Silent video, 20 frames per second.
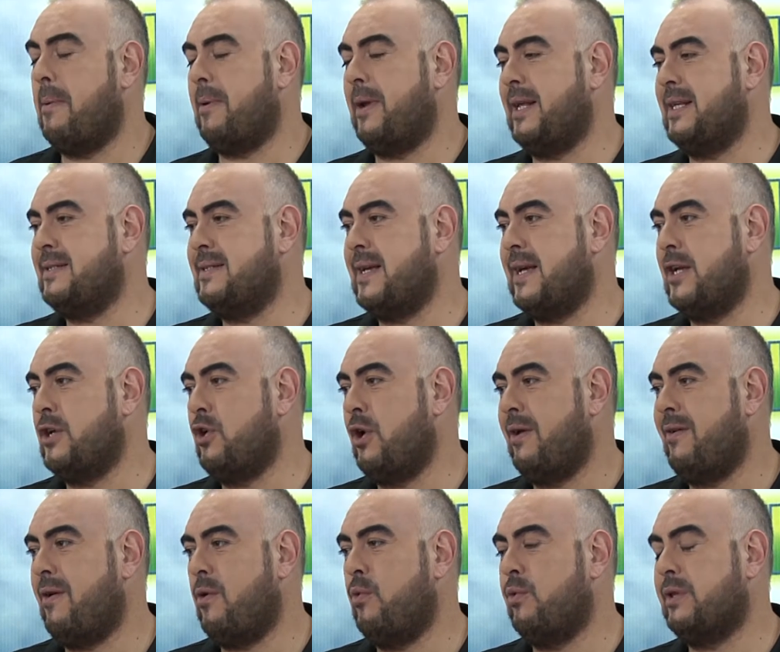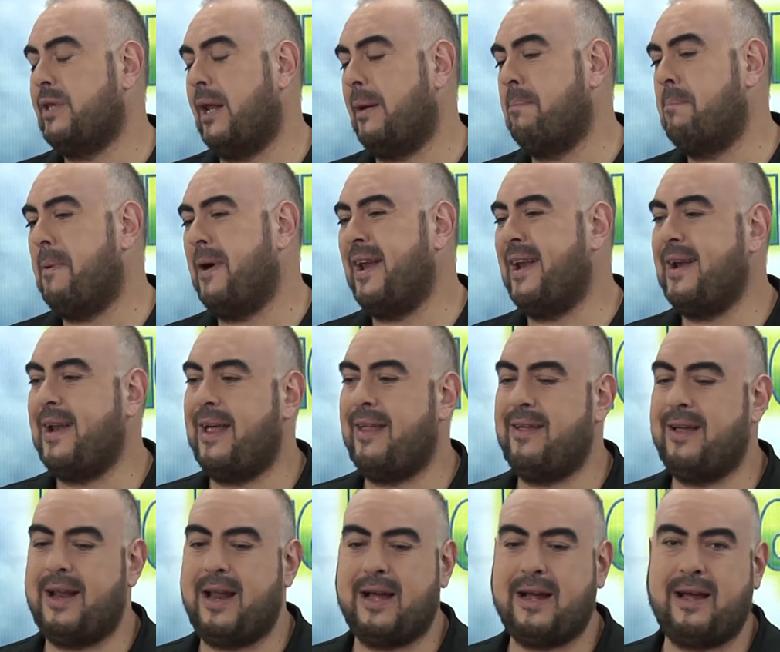parece que no le va a gustar para
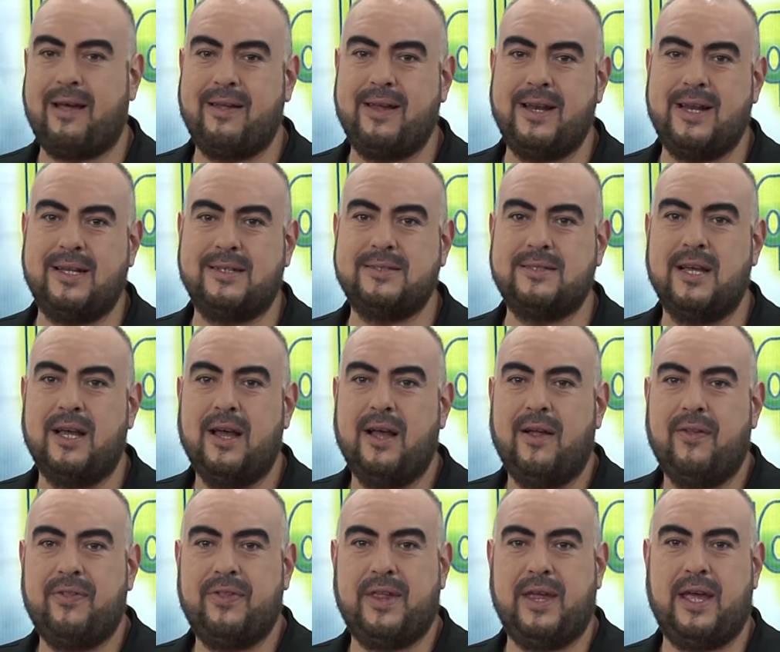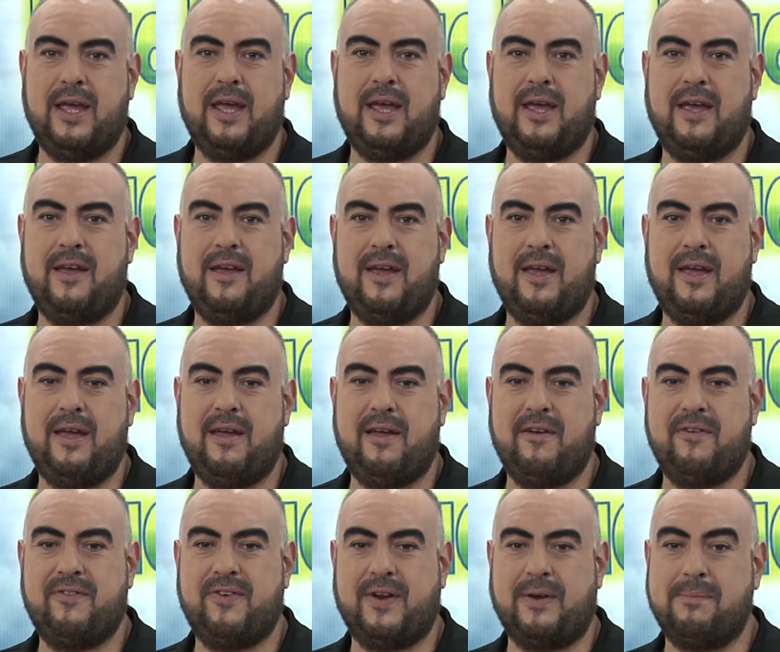nada a las cadenas
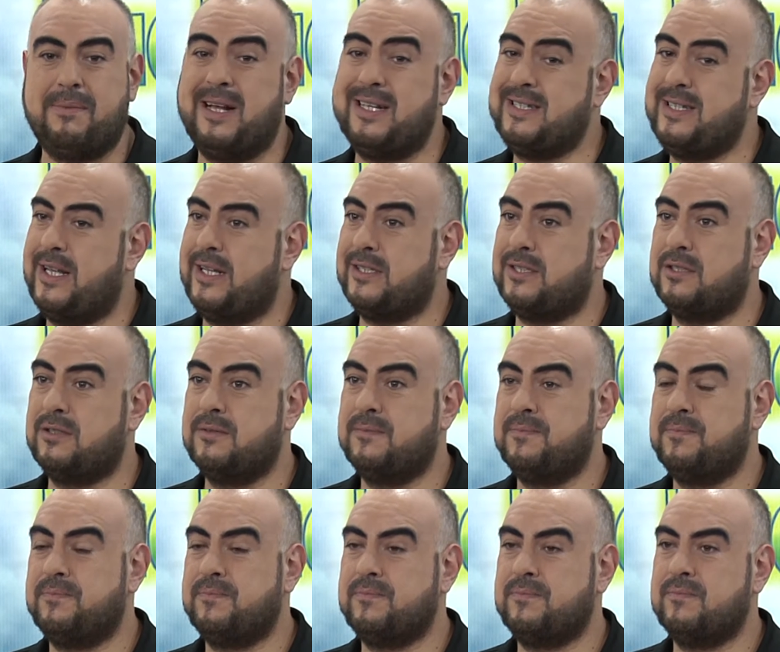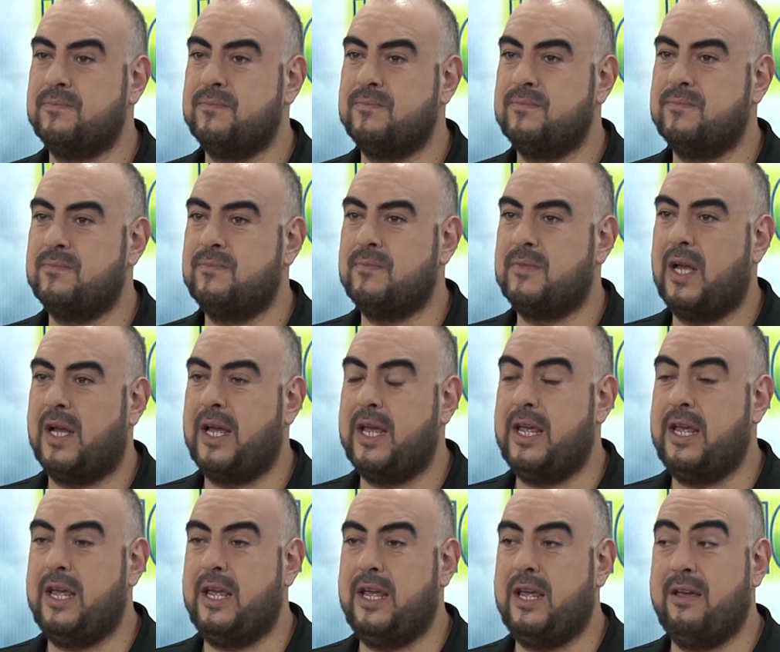de farmacias.
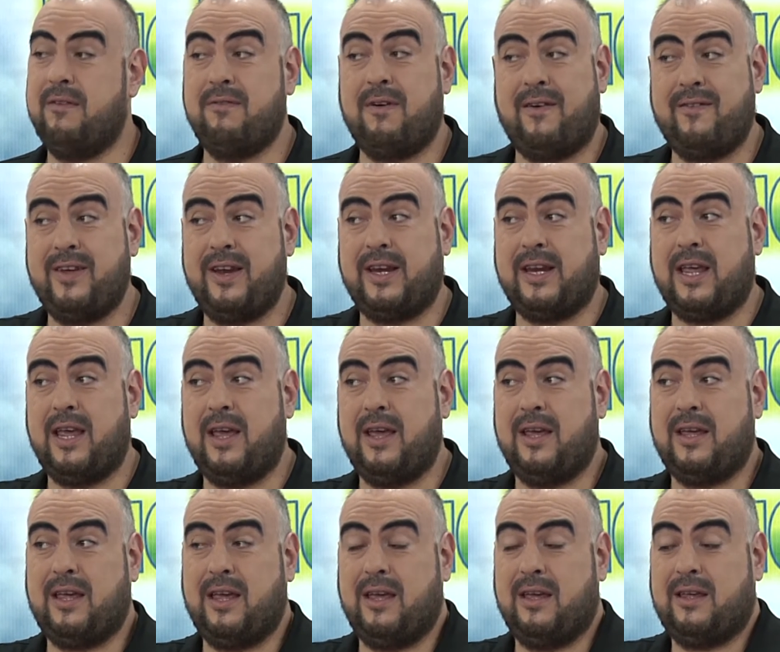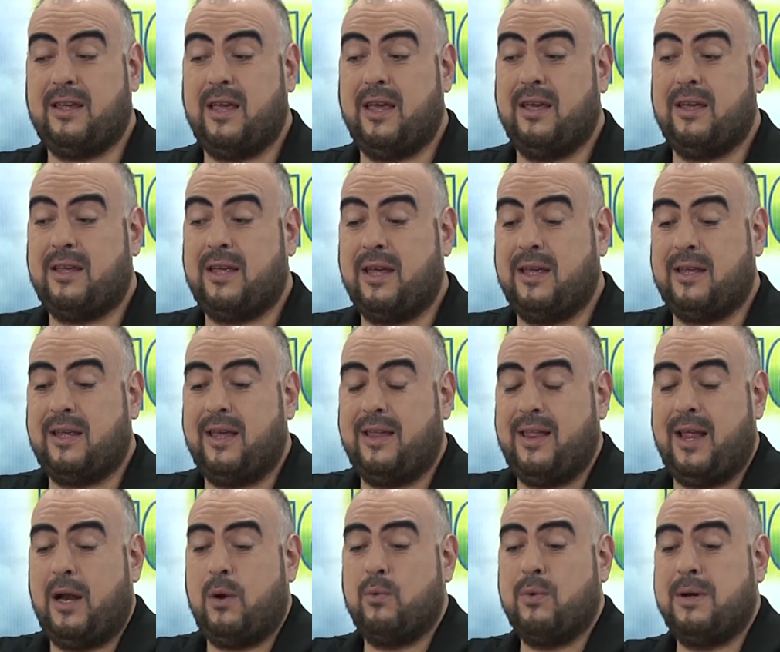Y va a ver qué. que, que
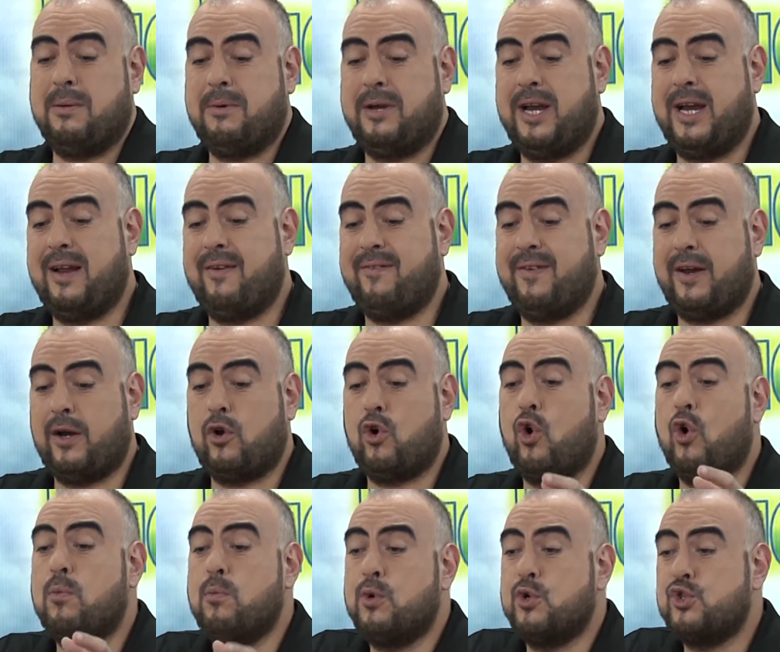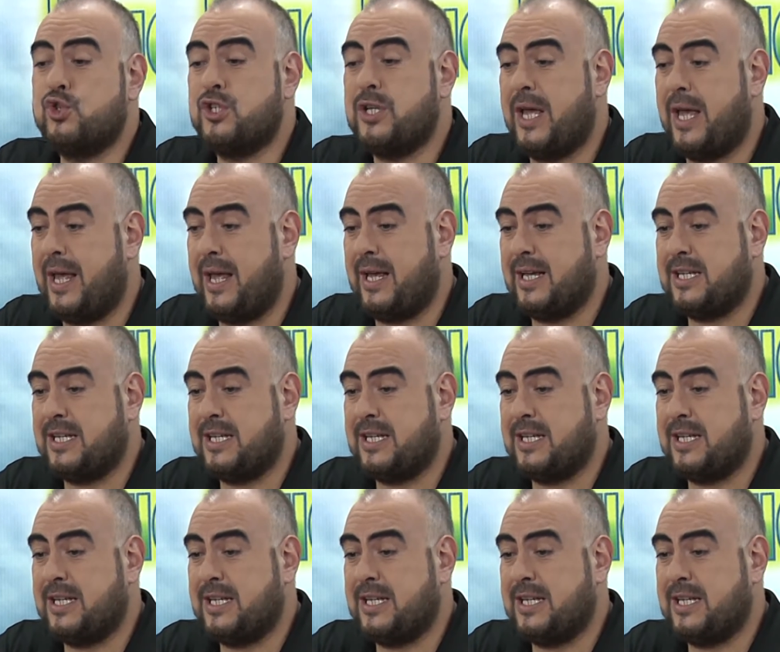de alguna manera ver cómo se